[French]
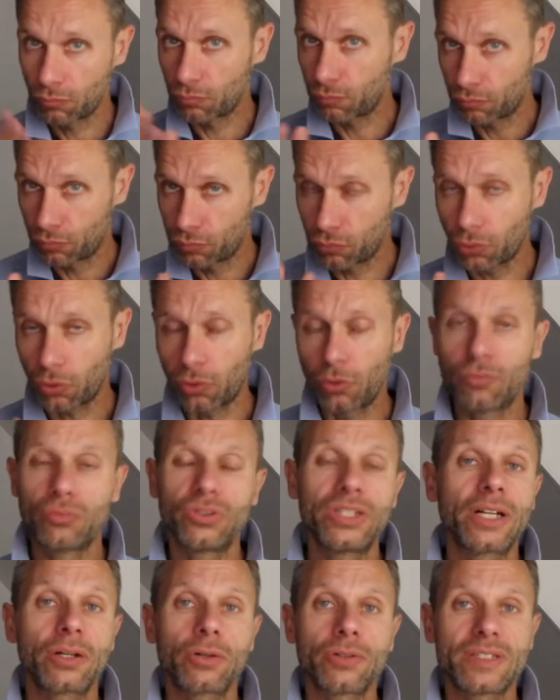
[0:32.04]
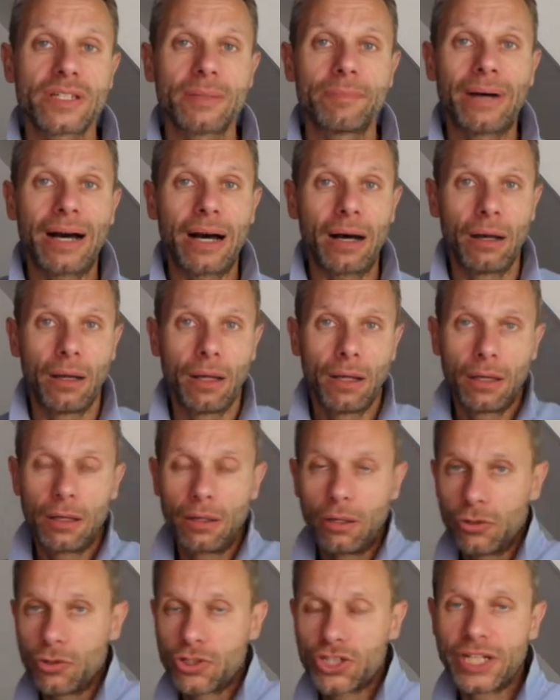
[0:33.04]
pour euh, vous dire que c'est pas
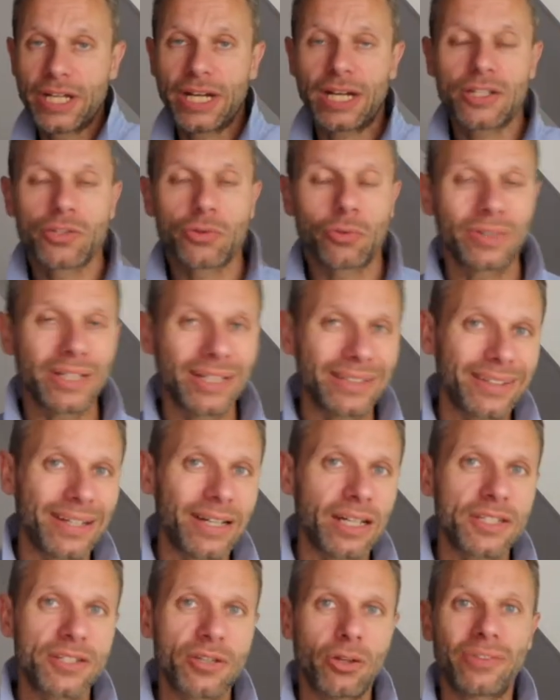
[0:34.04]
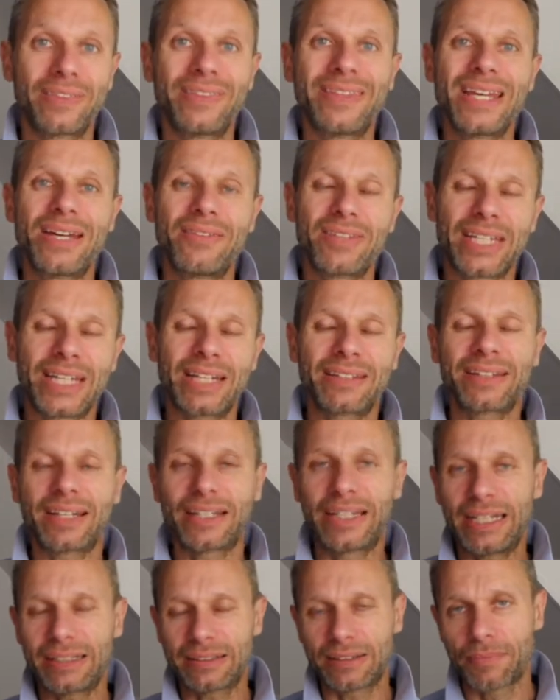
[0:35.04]
euh, une génération très très récente, née avec
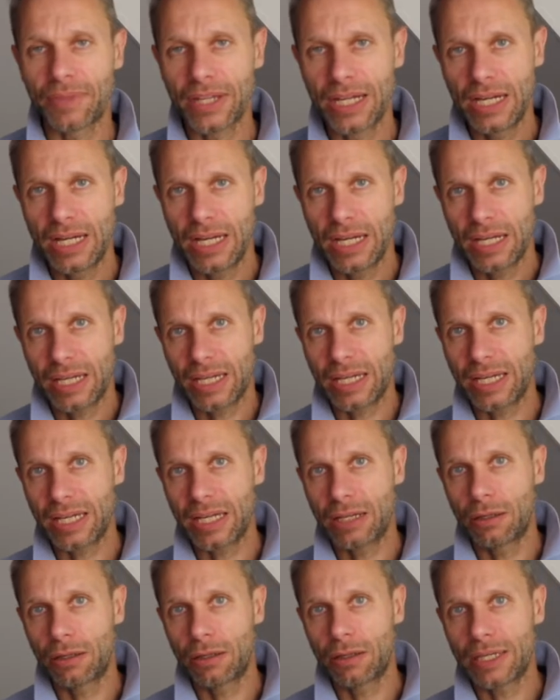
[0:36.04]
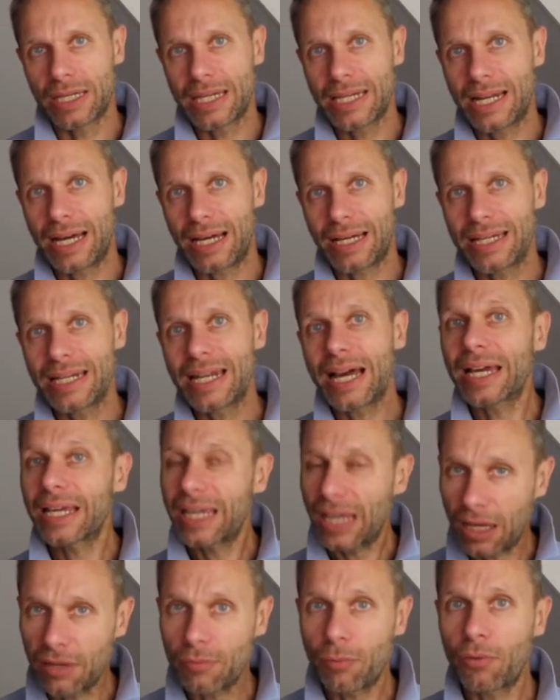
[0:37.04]
Internet. Et euh, il, a, il, a,
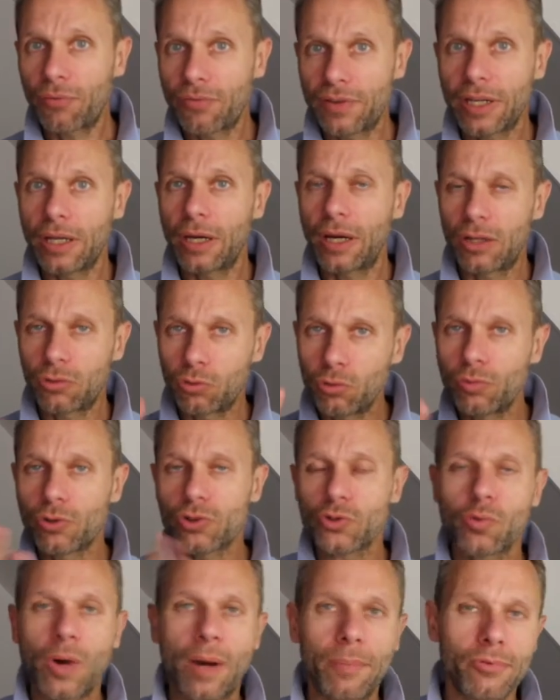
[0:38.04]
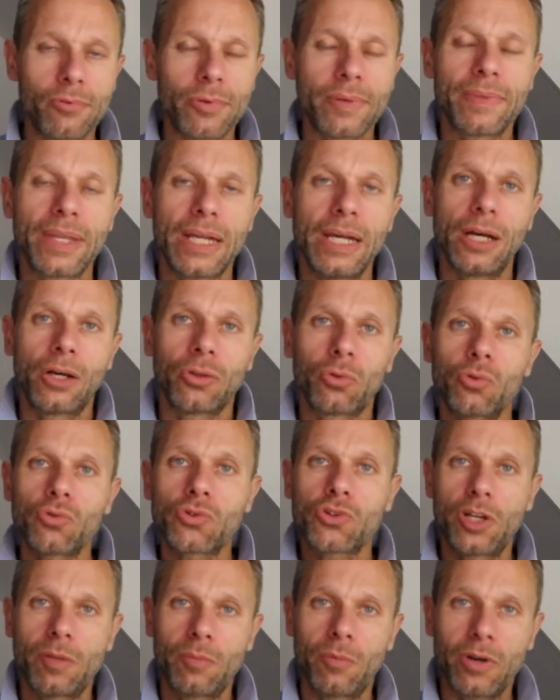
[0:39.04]
carrément fait un double swap, lui.
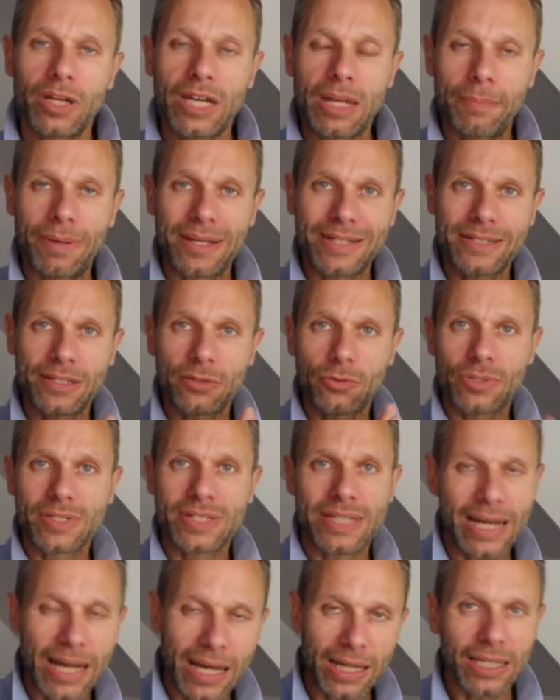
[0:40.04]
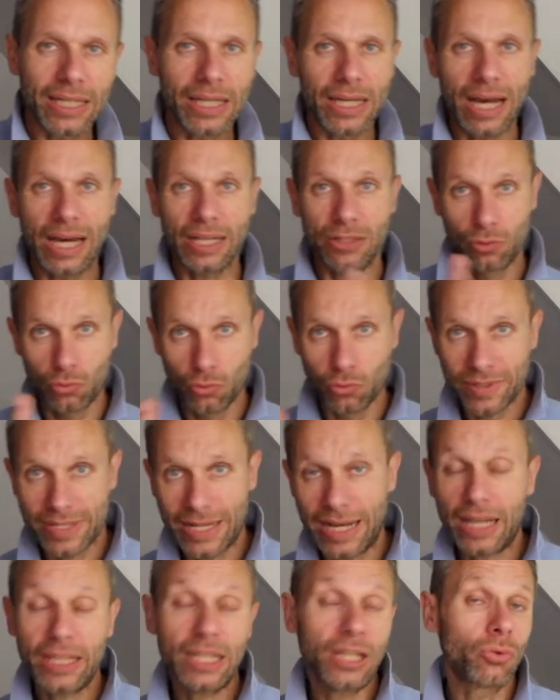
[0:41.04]
Non seulement il est passé de salarié à
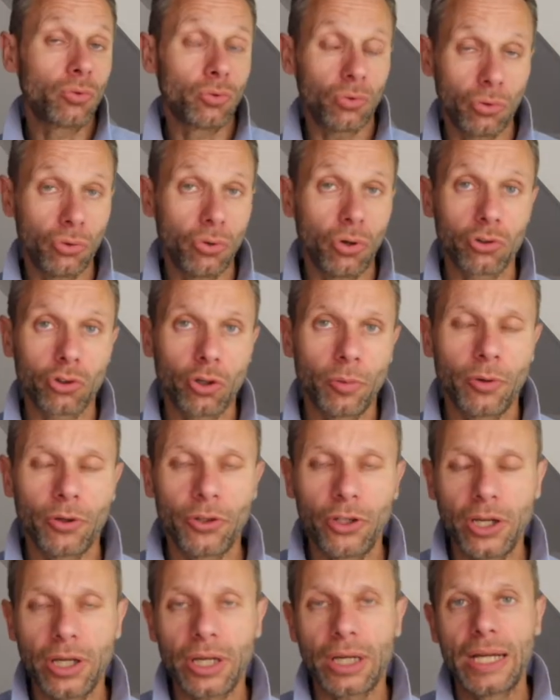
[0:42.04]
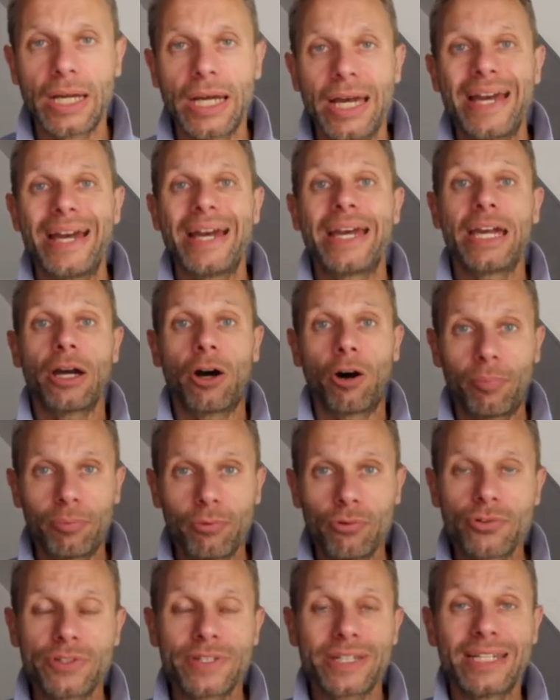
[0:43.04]
non-salarié, donc euh, entrepreneur, et en
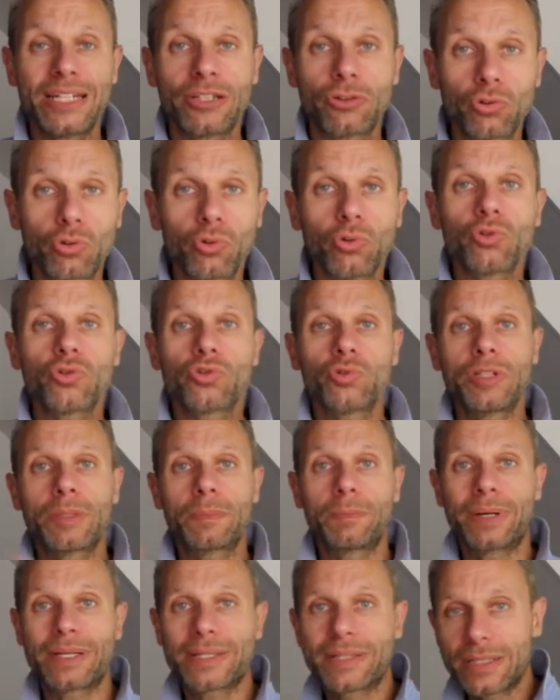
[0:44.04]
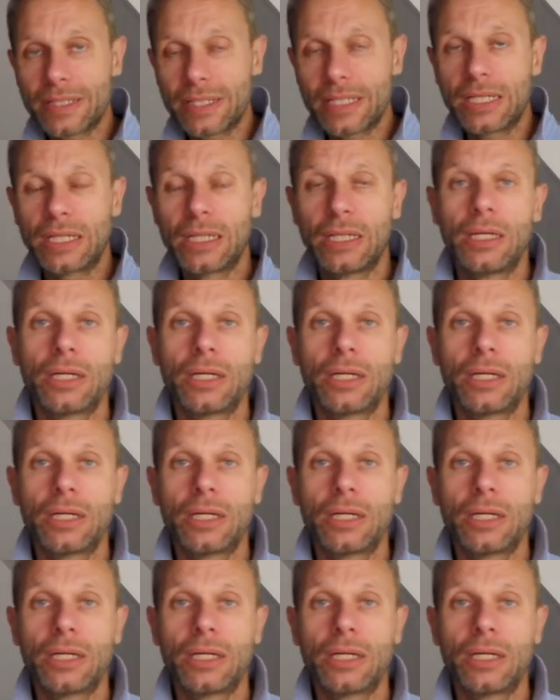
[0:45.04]
plus il est tout de suite passé